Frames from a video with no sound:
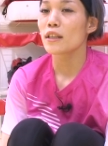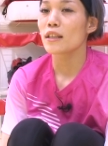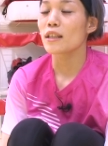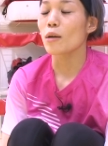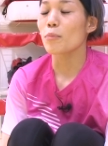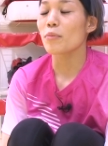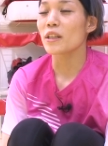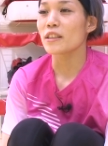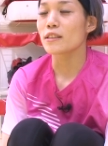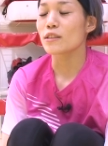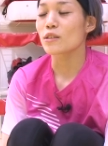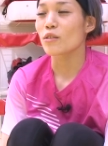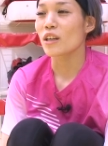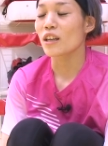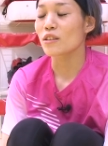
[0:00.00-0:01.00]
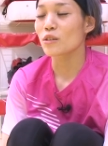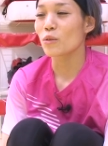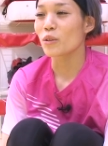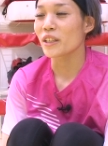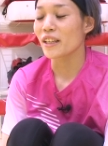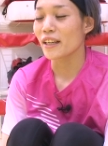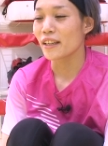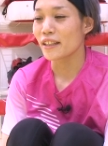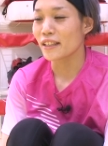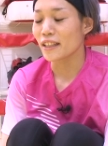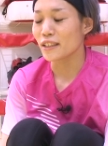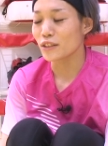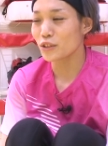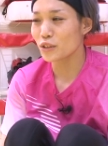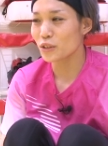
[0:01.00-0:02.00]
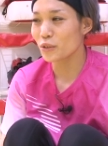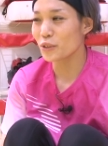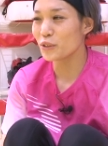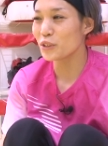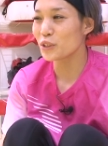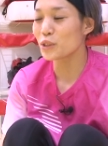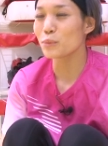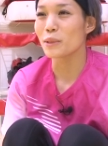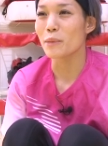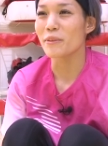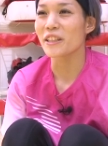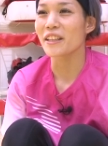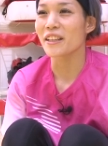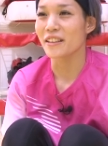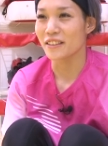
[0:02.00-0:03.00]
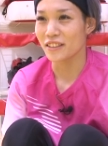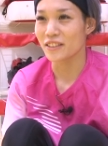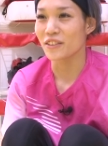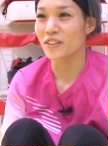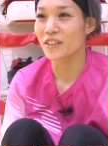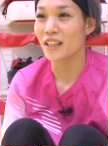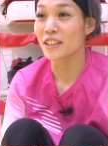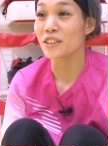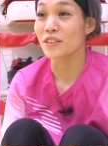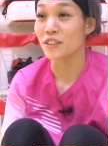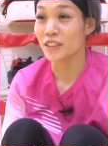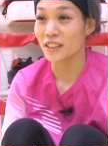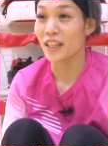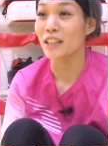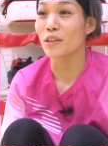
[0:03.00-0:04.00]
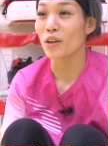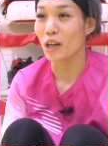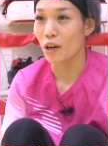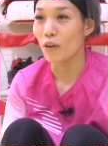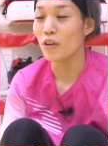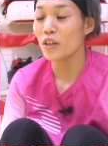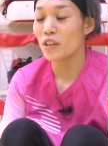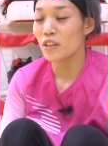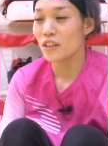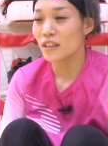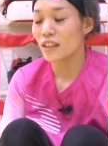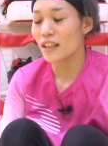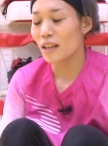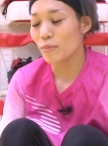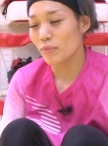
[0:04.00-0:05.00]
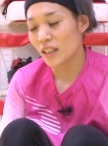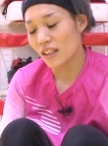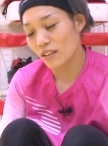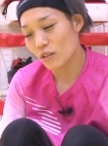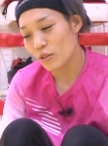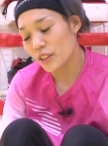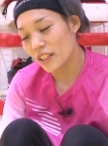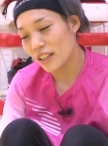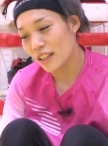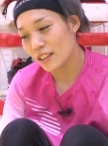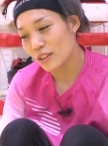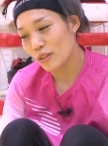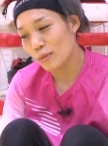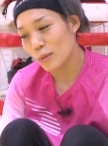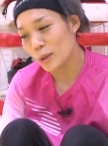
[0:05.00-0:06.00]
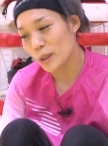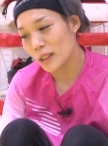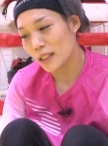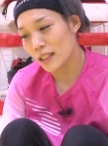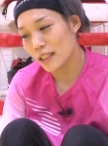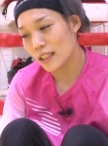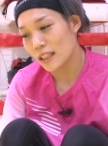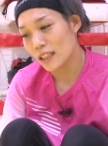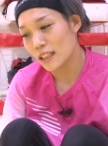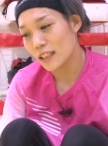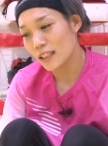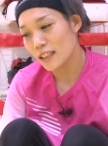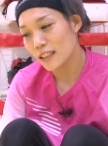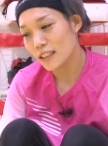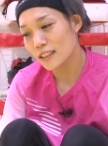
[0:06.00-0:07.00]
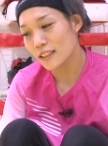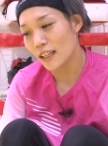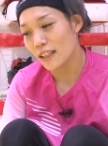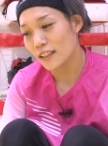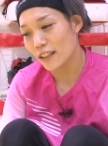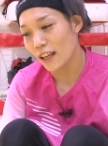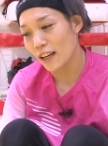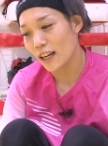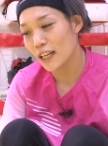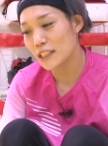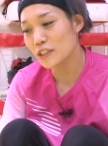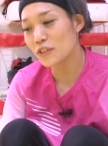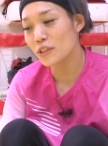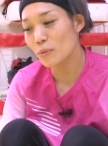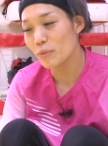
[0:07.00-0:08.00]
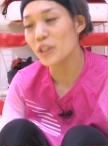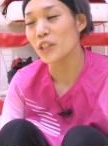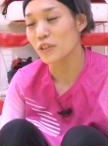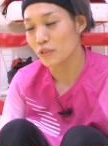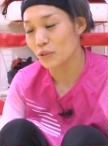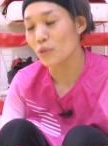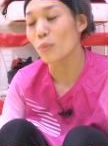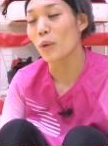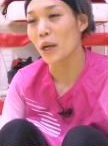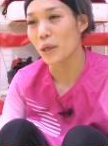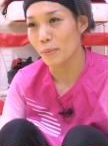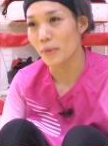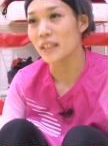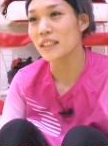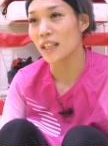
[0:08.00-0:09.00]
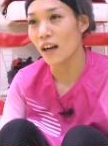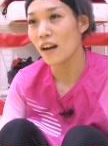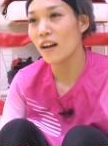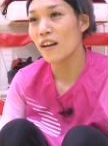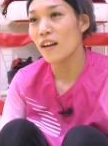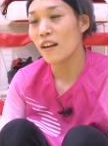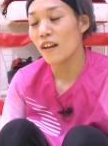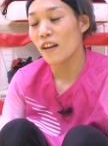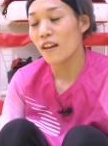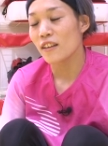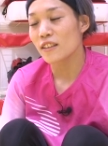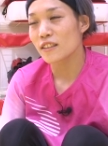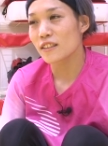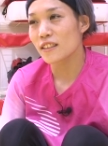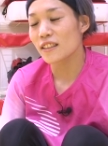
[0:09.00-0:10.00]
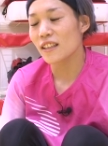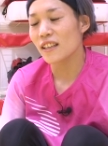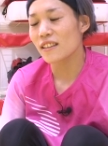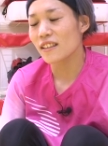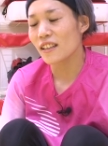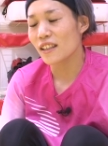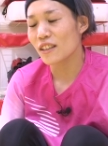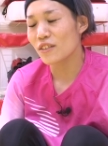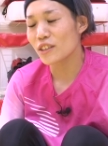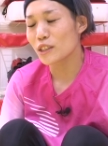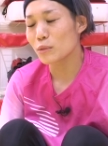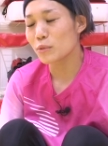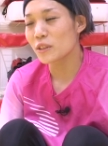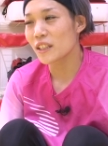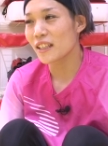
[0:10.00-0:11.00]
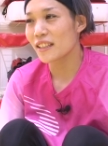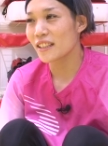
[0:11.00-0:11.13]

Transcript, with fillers: やっぱりずっと格闘技がやりたいずっと YouTube で見てたんですよクラッシュの試合とかを。はいでやっぱかっこいいなと思ってたりしていて会場に見に行くこともありました、うん、好きなんだけど自分が